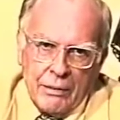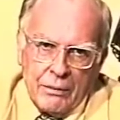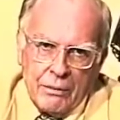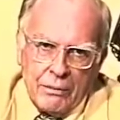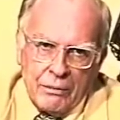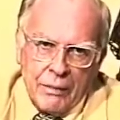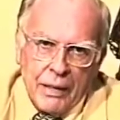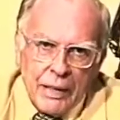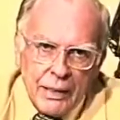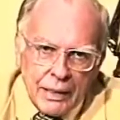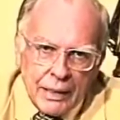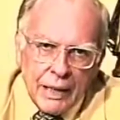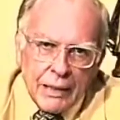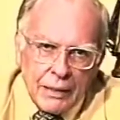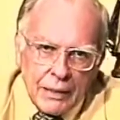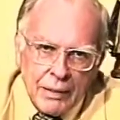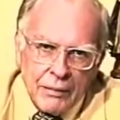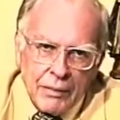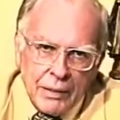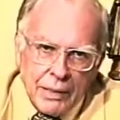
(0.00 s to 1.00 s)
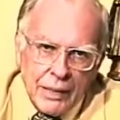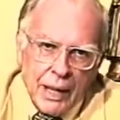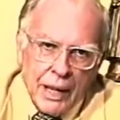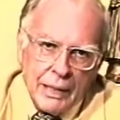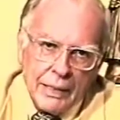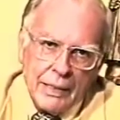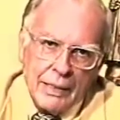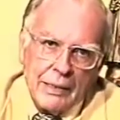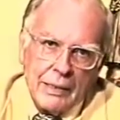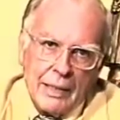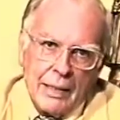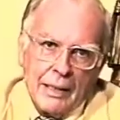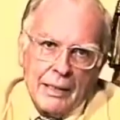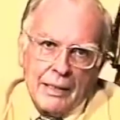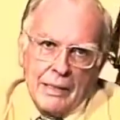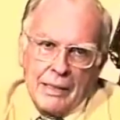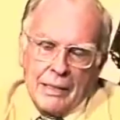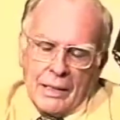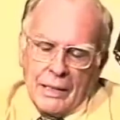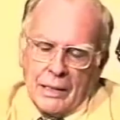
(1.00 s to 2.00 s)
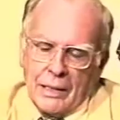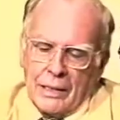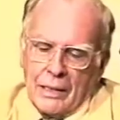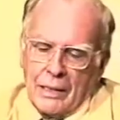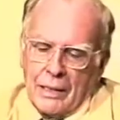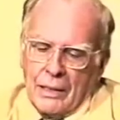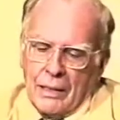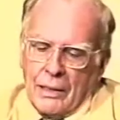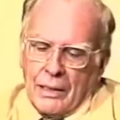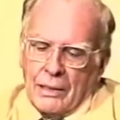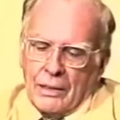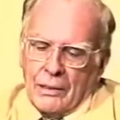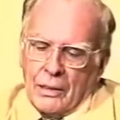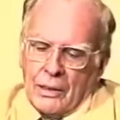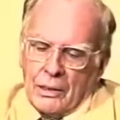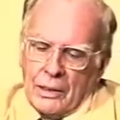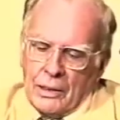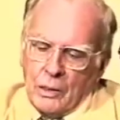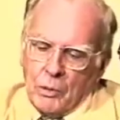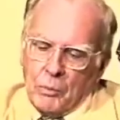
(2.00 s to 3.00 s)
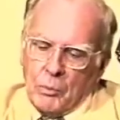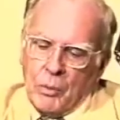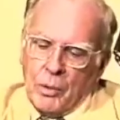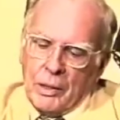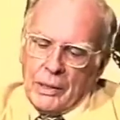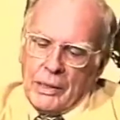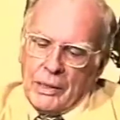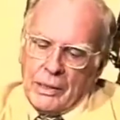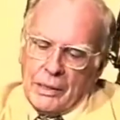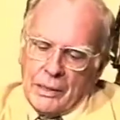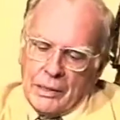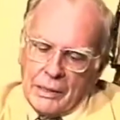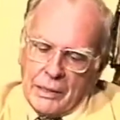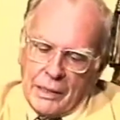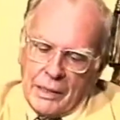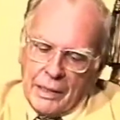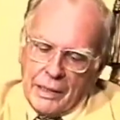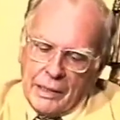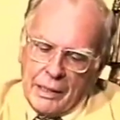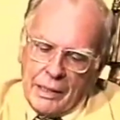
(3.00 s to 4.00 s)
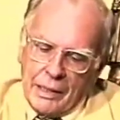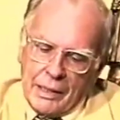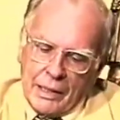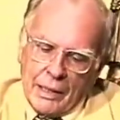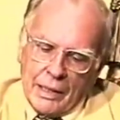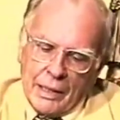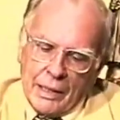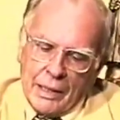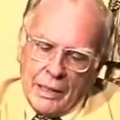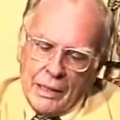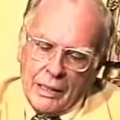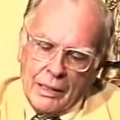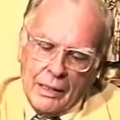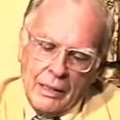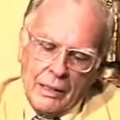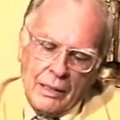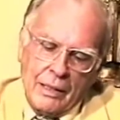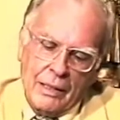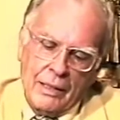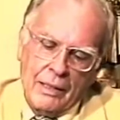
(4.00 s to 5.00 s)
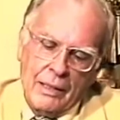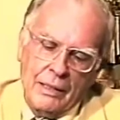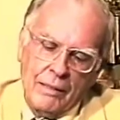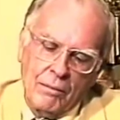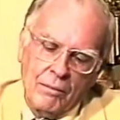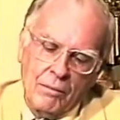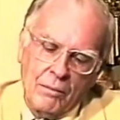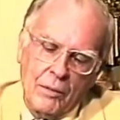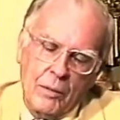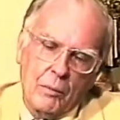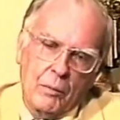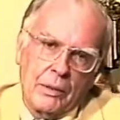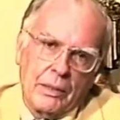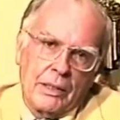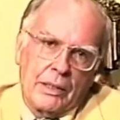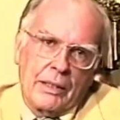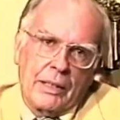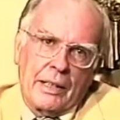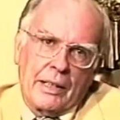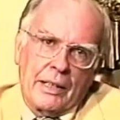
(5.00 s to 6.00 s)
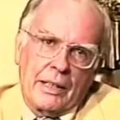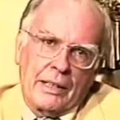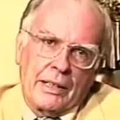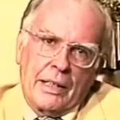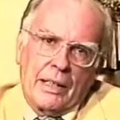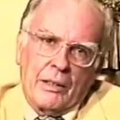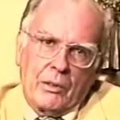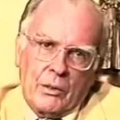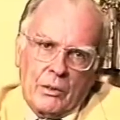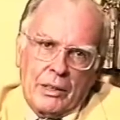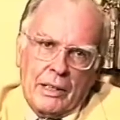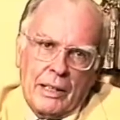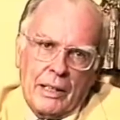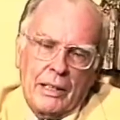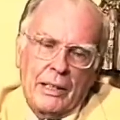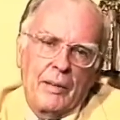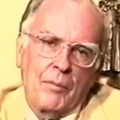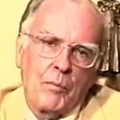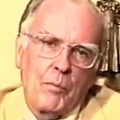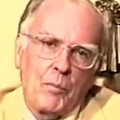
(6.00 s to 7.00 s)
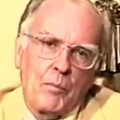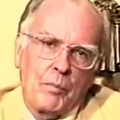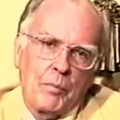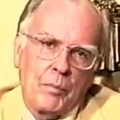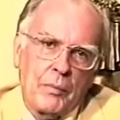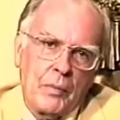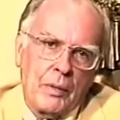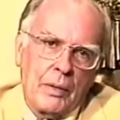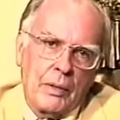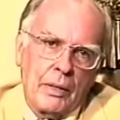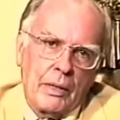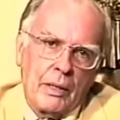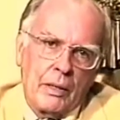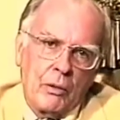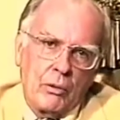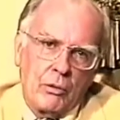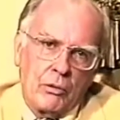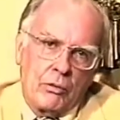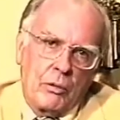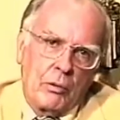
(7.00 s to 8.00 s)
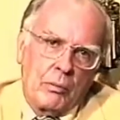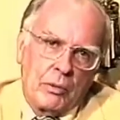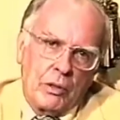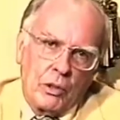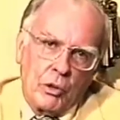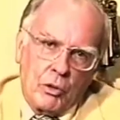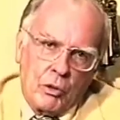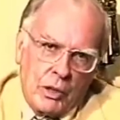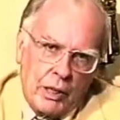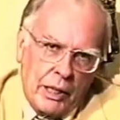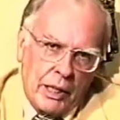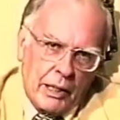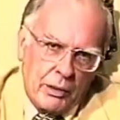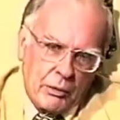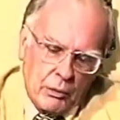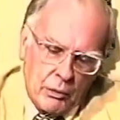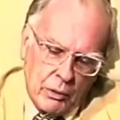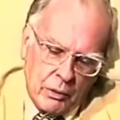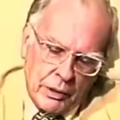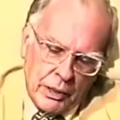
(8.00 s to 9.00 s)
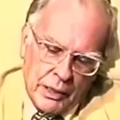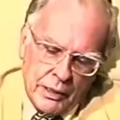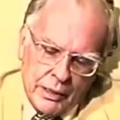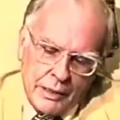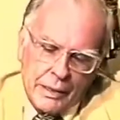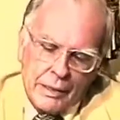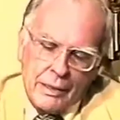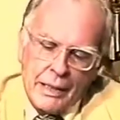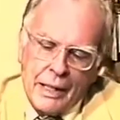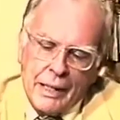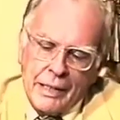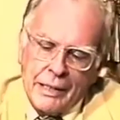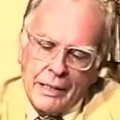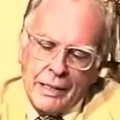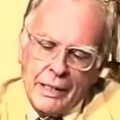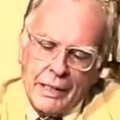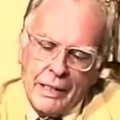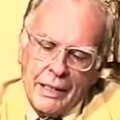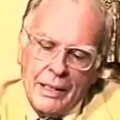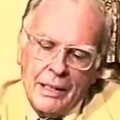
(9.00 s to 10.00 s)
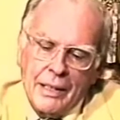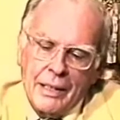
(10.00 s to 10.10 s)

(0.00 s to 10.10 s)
vem da atividade intensa. Então, a gente não pode dizer que, vamos dizer que Deus, né? Deus, vamos dizer, o criador da existência,